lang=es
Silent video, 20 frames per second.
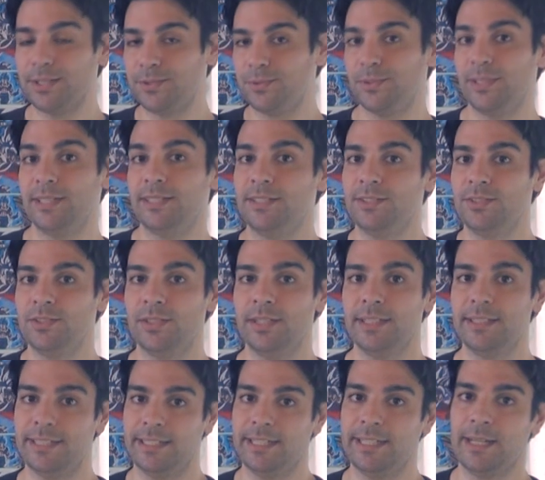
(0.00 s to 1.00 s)
todas sus
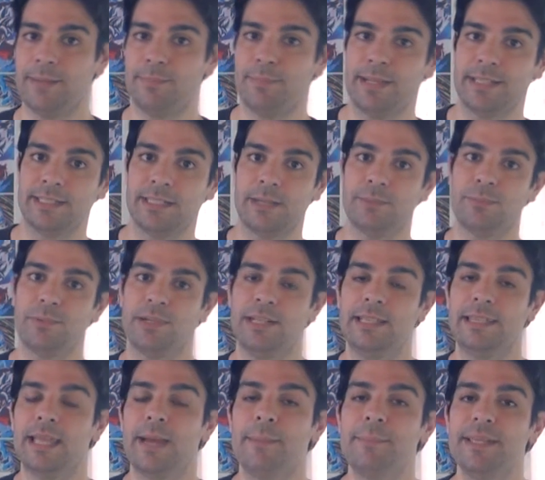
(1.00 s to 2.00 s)
decisiones tienen que pasar
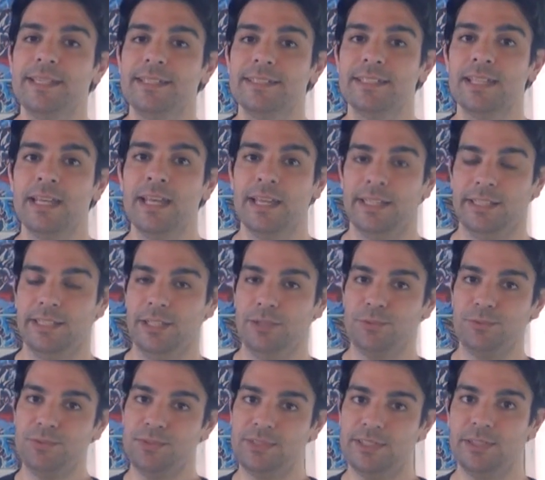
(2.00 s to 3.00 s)
por el tamiz
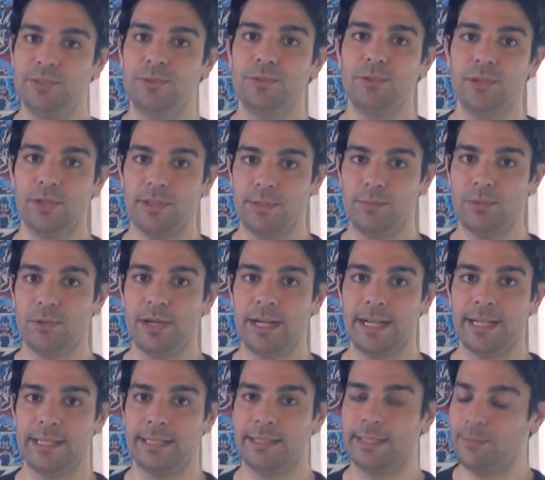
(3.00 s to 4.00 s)
de un círculo de,
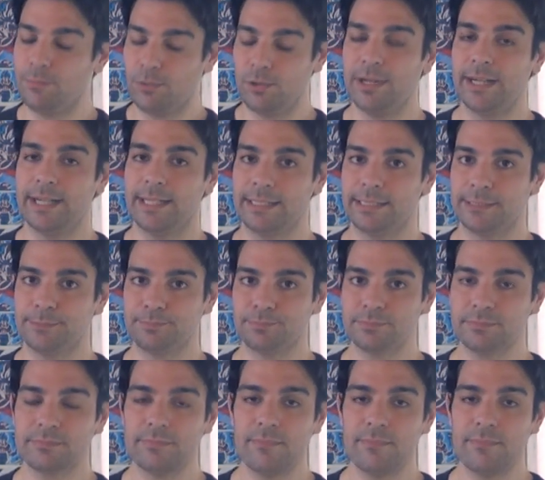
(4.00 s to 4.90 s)
mujeres.